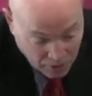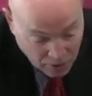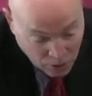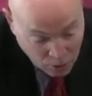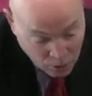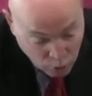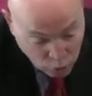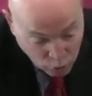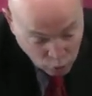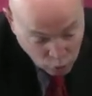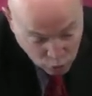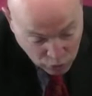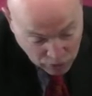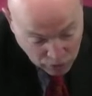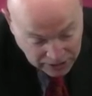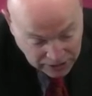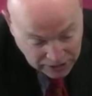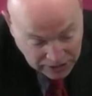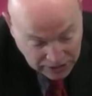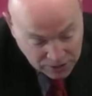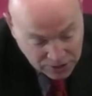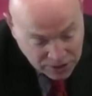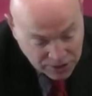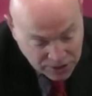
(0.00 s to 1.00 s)
où
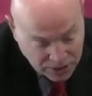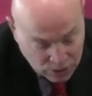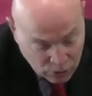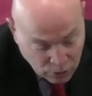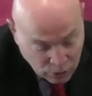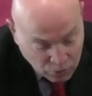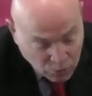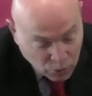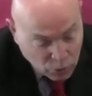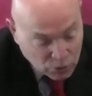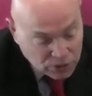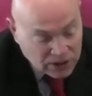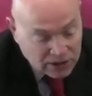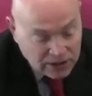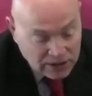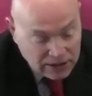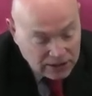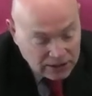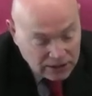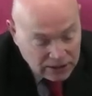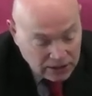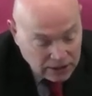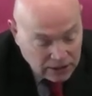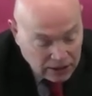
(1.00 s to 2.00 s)
il essaye de
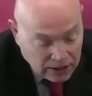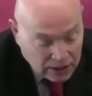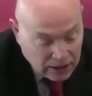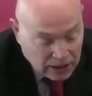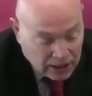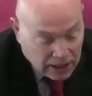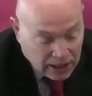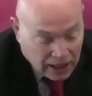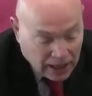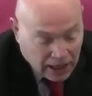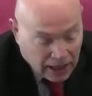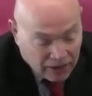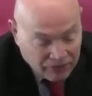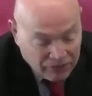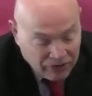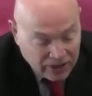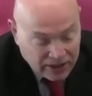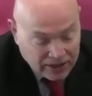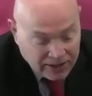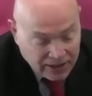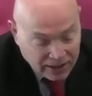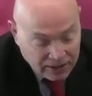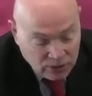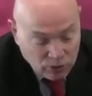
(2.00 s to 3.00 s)
montrer avec
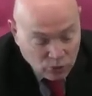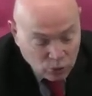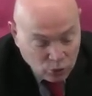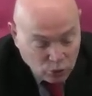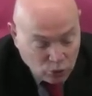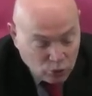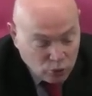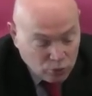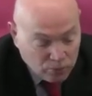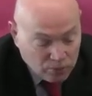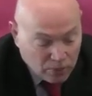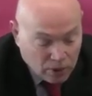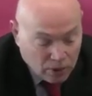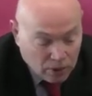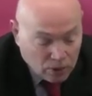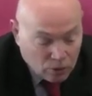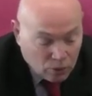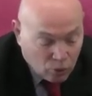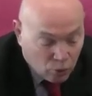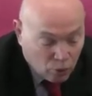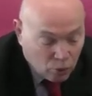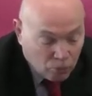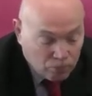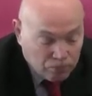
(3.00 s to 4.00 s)
quels documents
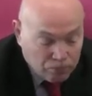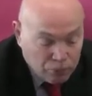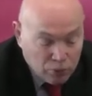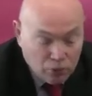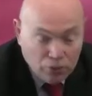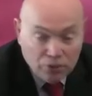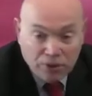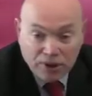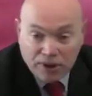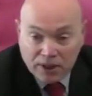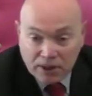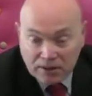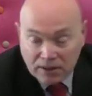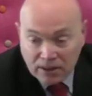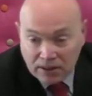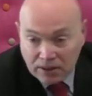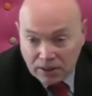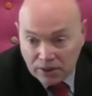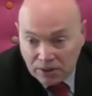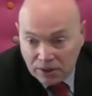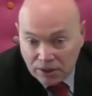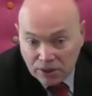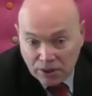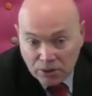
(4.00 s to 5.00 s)
on peut
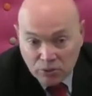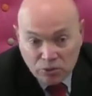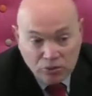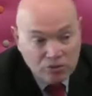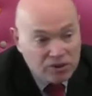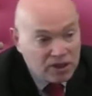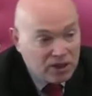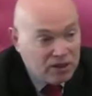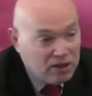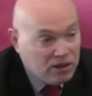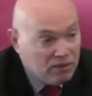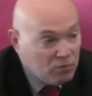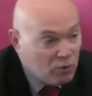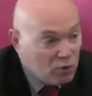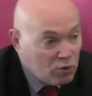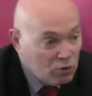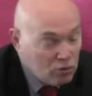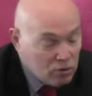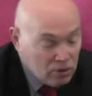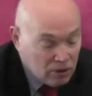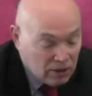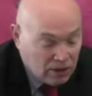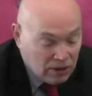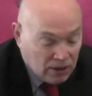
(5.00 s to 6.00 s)
s'intéresser aux
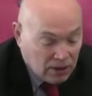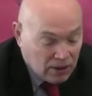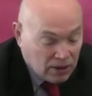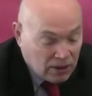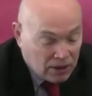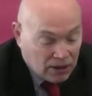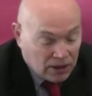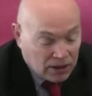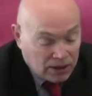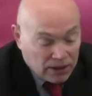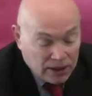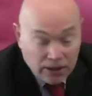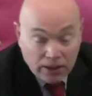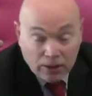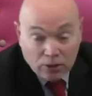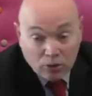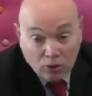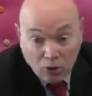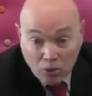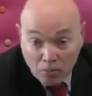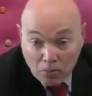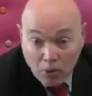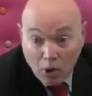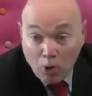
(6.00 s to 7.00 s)
animaux et
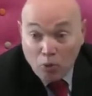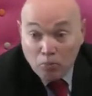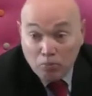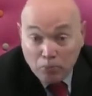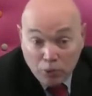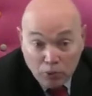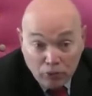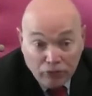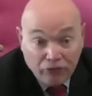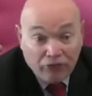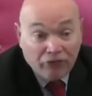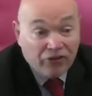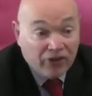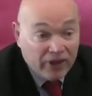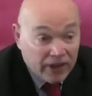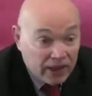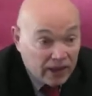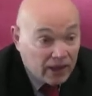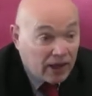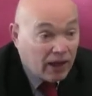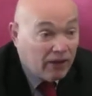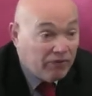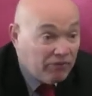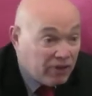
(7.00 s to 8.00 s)
comment on peut le
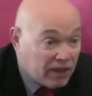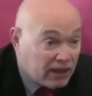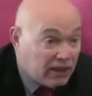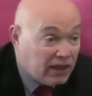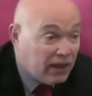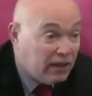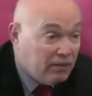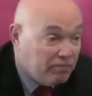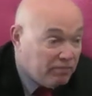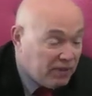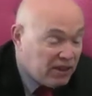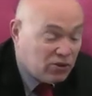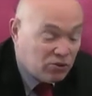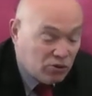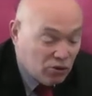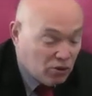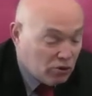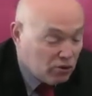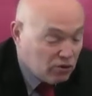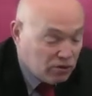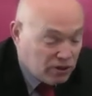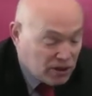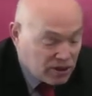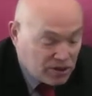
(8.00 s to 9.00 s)
faire, avec quelle
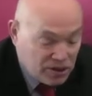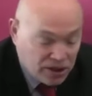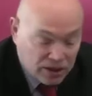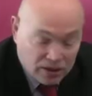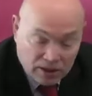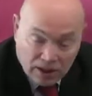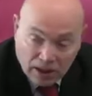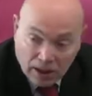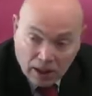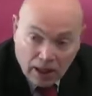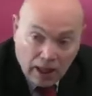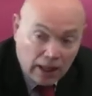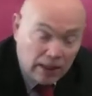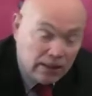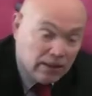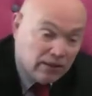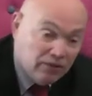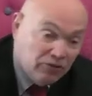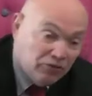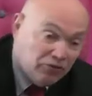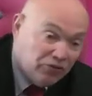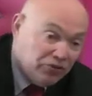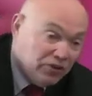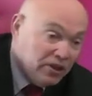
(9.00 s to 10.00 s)
méthode, etc. Et
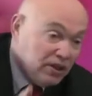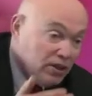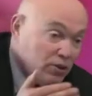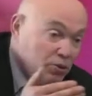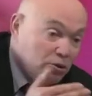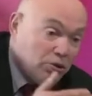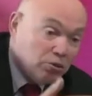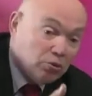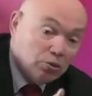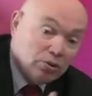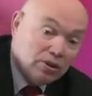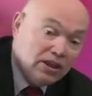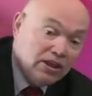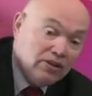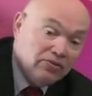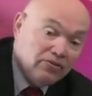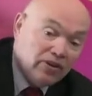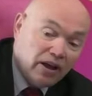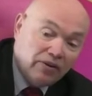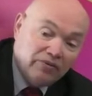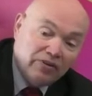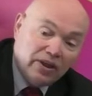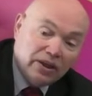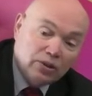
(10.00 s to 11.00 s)
il finit son livre
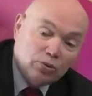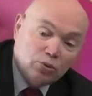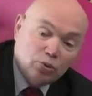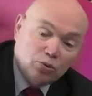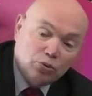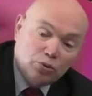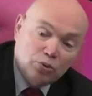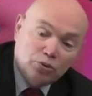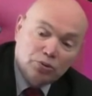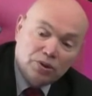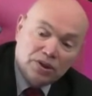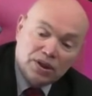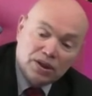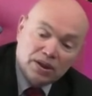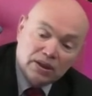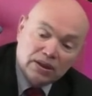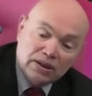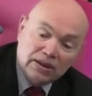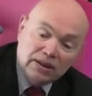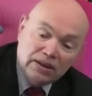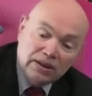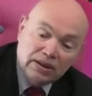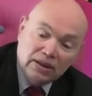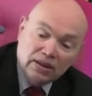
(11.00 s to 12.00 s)
avec toute une
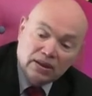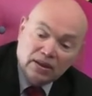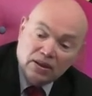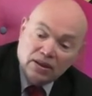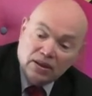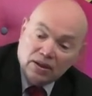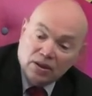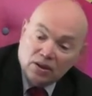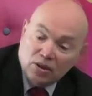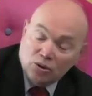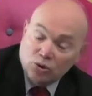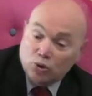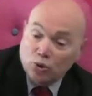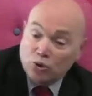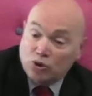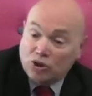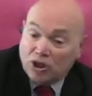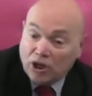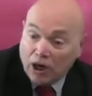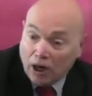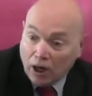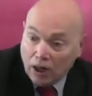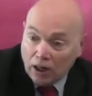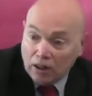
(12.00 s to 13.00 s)
série de
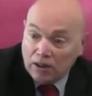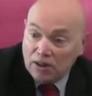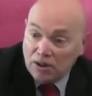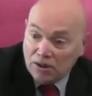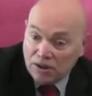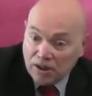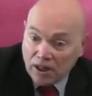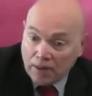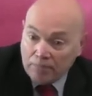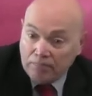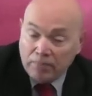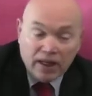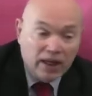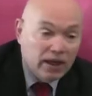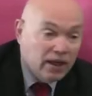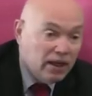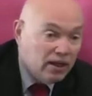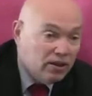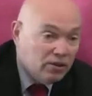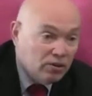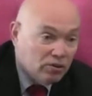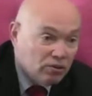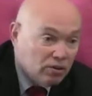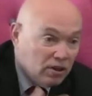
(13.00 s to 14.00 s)
cas, les
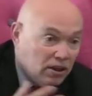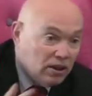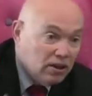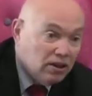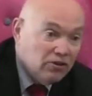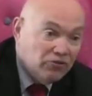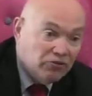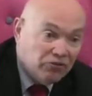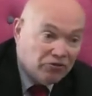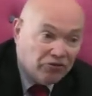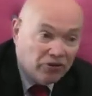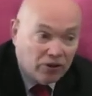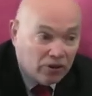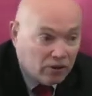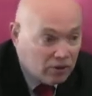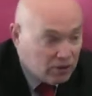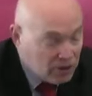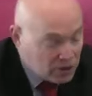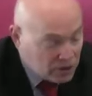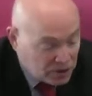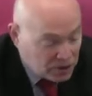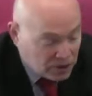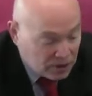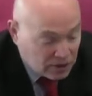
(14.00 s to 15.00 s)
abeilles, l'éléphant,
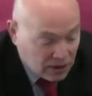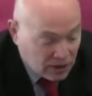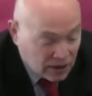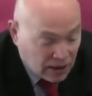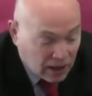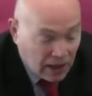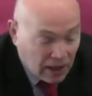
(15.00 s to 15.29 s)
etc.,